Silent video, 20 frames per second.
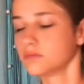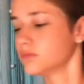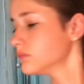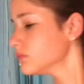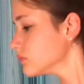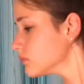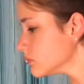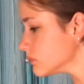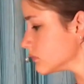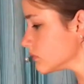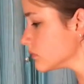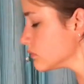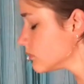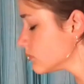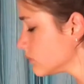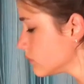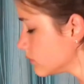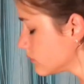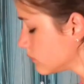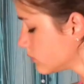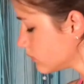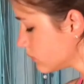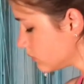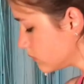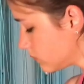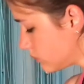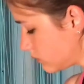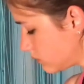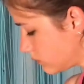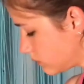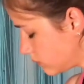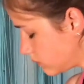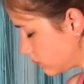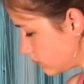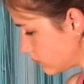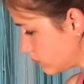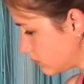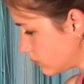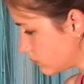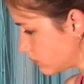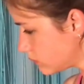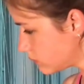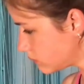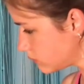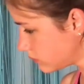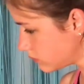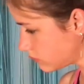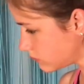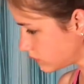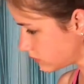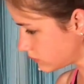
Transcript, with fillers: Дальше я делаю то же самое, как в выпаде,